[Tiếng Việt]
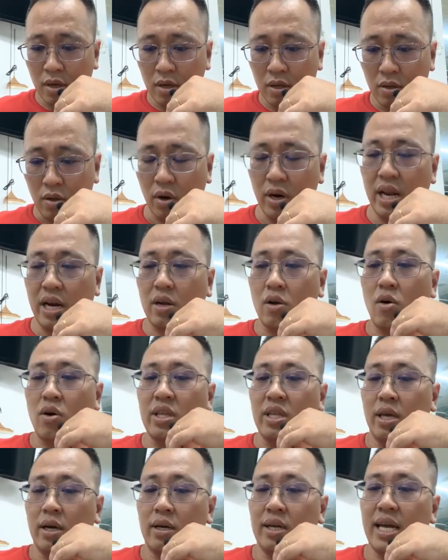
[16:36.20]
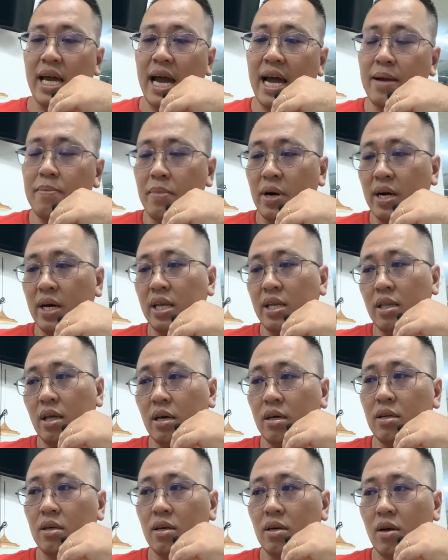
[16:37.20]
cho nên có những cái mà khi thức
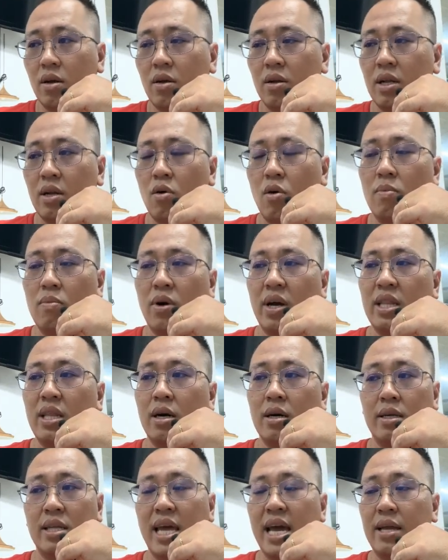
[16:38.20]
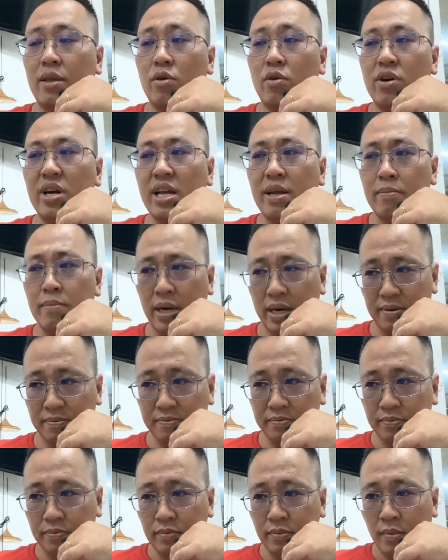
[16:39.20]
nó sẽ có một cái thời gian cho riêng mình
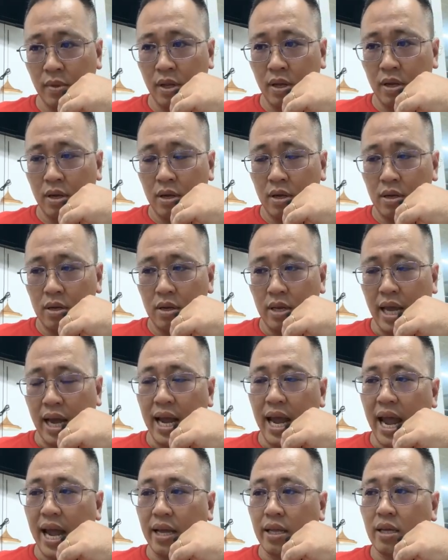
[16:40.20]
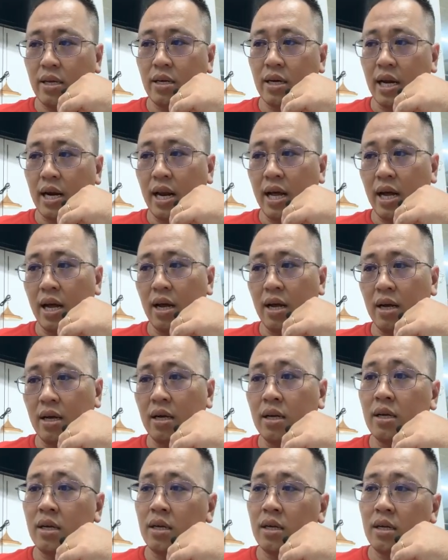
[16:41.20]
chẳng hạn như rằng là
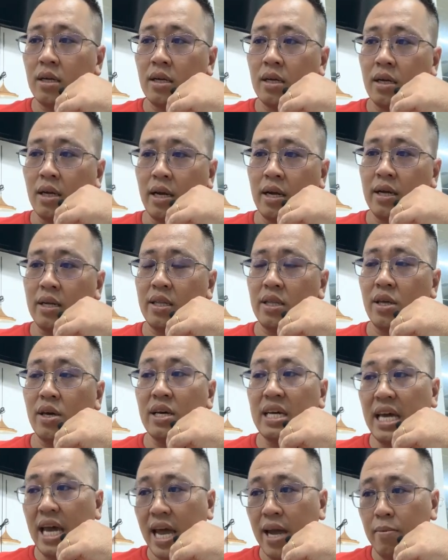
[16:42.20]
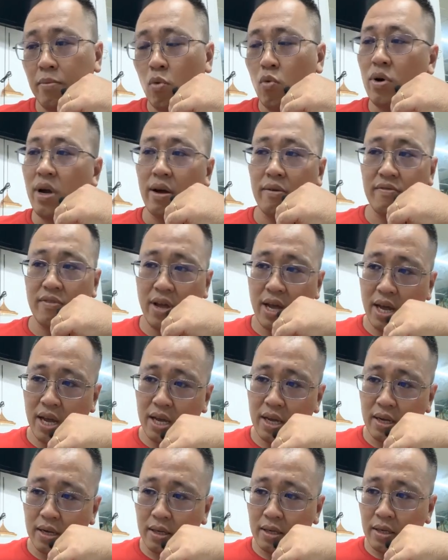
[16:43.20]
à, chơi game uống cà phê
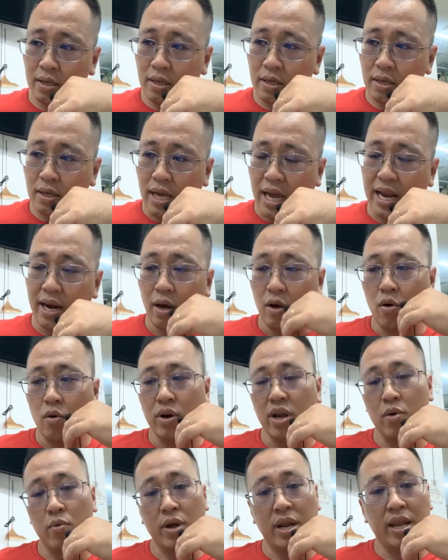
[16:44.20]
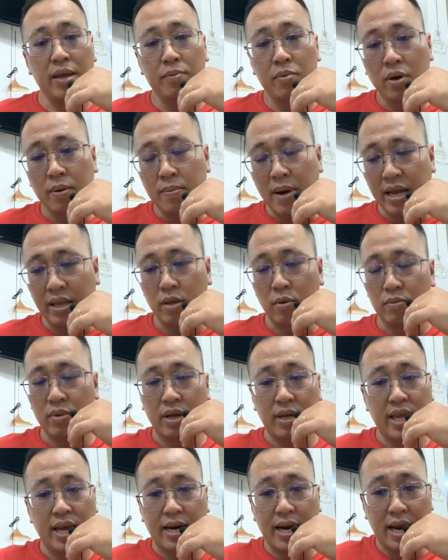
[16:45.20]
hay là ngồi đây quay clip cho các bạn trong
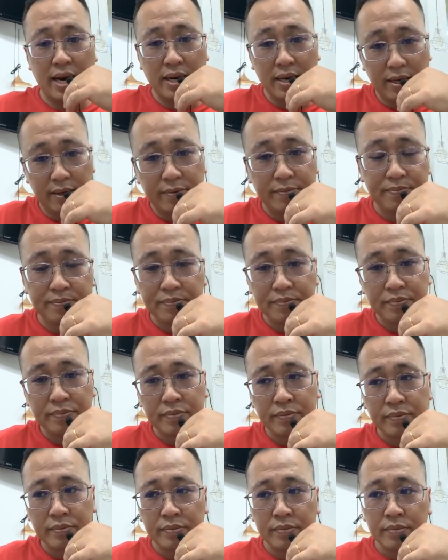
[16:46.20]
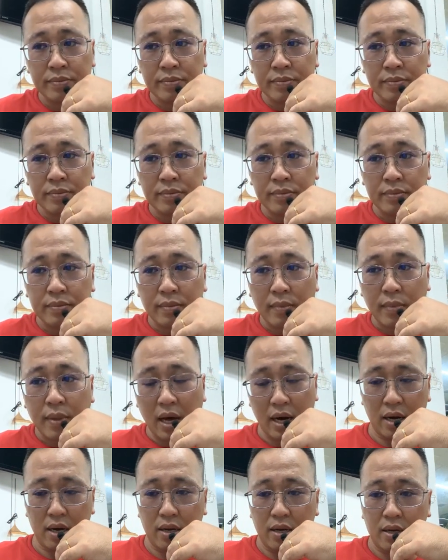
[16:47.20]
thời gian rảnh nè
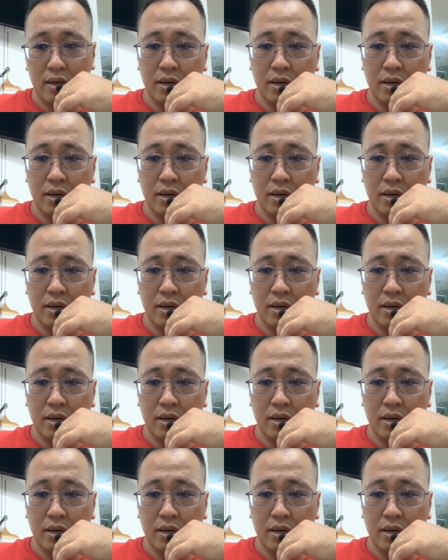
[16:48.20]
đó